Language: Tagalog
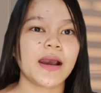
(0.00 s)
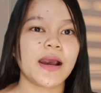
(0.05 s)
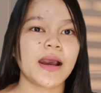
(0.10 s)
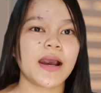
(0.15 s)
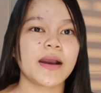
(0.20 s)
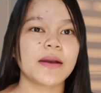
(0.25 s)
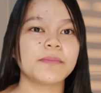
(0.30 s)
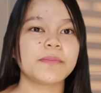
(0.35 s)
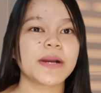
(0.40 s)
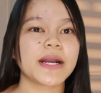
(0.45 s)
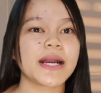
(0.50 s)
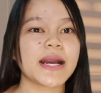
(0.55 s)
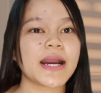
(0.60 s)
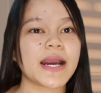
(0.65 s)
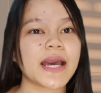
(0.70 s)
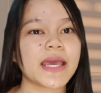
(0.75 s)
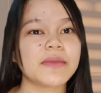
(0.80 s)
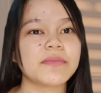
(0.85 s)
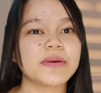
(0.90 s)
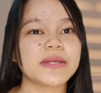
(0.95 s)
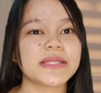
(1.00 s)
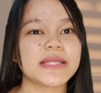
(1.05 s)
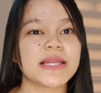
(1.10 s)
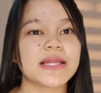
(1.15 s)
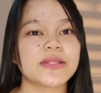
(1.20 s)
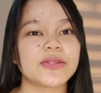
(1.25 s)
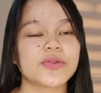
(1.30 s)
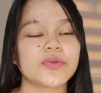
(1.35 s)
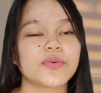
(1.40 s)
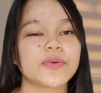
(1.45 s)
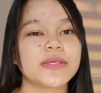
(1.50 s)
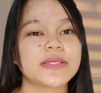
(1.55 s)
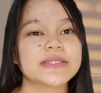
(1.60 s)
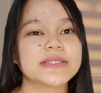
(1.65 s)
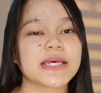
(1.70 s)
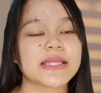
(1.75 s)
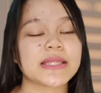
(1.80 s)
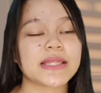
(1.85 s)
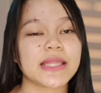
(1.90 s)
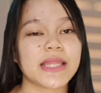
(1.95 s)
ang pagkakaiba nila tuwi,
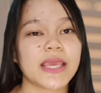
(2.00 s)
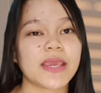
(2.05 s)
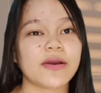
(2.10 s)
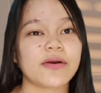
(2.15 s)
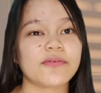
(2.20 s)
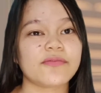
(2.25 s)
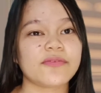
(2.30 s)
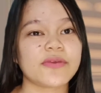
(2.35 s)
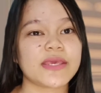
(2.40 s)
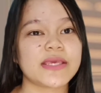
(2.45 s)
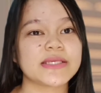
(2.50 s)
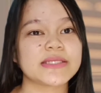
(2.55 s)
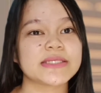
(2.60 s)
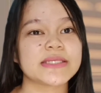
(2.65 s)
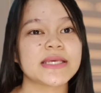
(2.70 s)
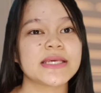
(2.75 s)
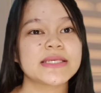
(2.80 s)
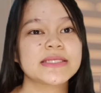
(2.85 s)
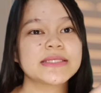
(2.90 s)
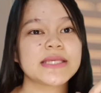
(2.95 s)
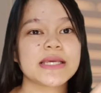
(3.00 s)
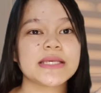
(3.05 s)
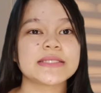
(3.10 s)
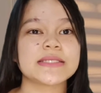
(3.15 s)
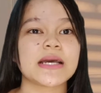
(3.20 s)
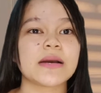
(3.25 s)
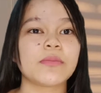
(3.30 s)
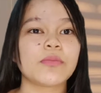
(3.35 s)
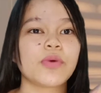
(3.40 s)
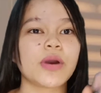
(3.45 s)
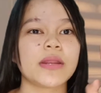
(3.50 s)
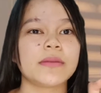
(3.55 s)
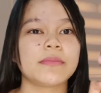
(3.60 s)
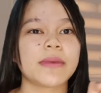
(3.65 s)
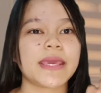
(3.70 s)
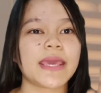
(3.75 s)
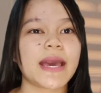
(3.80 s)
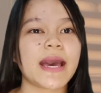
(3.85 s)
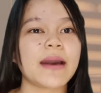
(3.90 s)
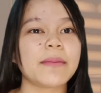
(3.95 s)
sa day off is sa isang buwan
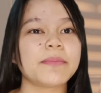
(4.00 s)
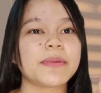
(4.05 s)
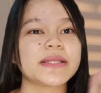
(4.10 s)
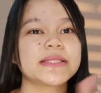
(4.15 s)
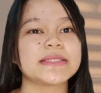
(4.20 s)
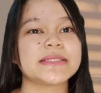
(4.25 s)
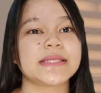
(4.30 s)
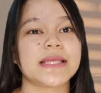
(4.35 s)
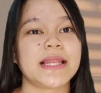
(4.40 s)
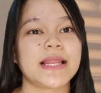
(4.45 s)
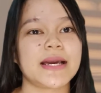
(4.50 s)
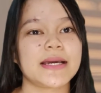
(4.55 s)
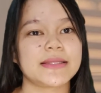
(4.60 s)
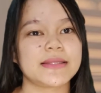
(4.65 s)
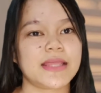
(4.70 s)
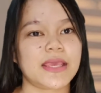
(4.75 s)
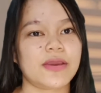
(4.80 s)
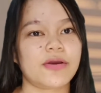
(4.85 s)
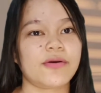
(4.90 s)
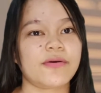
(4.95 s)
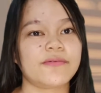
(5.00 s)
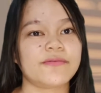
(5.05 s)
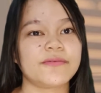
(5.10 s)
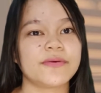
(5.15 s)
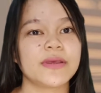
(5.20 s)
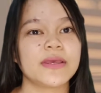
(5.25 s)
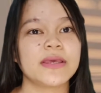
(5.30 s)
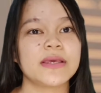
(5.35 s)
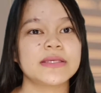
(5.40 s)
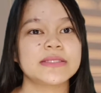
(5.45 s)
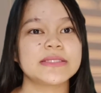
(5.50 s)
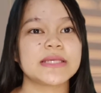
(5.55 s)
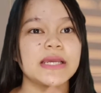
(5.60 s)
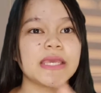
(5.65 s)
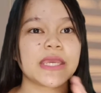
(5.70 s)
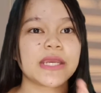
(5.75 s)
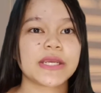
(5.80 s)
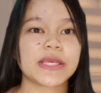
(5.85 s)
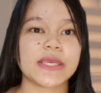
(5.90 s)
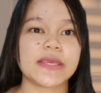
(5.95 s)
may apat silang day off. Sa
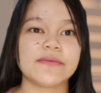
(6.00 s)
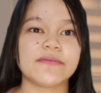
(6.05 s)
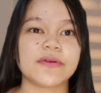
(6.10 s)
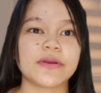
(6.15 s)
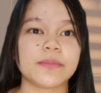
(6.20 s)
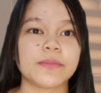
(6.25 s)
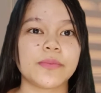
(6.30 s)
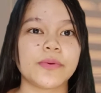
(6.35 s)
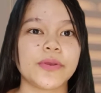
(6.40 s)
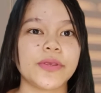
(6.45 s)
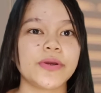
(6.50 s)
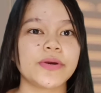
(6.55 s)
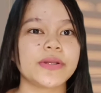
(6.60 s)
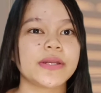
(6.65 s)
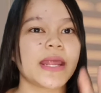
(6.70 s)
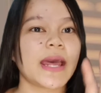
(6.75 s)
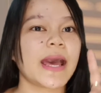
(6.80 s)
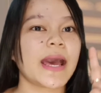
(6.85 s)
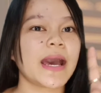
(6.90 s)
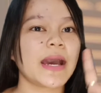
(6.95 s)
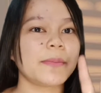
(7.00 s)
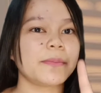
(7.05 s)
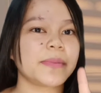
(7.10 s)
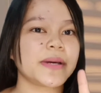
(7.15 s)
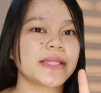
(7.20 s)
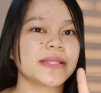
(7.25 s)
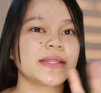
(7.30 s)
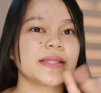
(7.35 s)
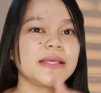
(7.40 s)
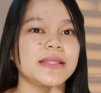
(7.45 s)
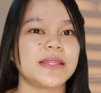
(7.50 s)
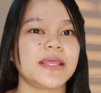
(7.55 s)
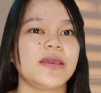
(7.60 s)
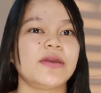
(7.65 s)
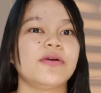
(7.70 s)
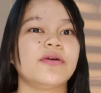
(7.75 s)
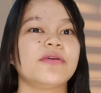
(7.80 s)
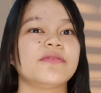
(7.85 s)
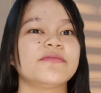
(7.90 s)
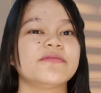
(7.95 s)
caregiver po yun, apat na
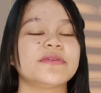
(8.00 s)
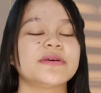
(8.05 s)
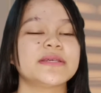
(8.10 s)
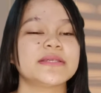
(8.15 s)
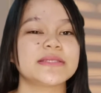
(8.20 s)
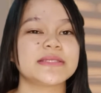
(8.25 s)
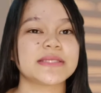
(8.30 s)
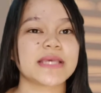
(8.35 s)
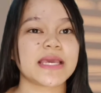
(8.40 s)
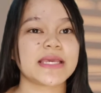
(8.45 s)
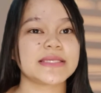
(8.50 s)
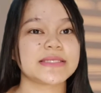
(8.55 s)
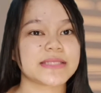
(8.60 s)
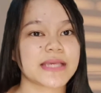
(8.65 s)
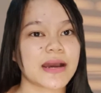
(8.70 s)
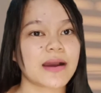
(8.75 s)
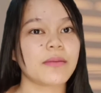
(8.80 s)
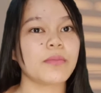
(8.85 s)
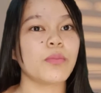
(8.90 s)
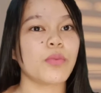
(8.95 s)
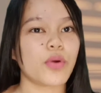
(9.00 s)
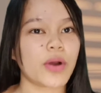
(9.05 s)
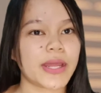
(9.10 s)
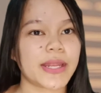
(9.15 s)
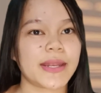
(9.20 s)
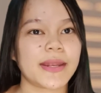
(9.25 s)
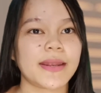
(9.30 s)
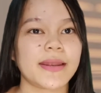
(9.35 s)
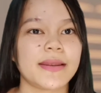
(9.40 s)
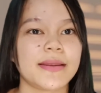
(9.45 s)
day off sa isang buwan.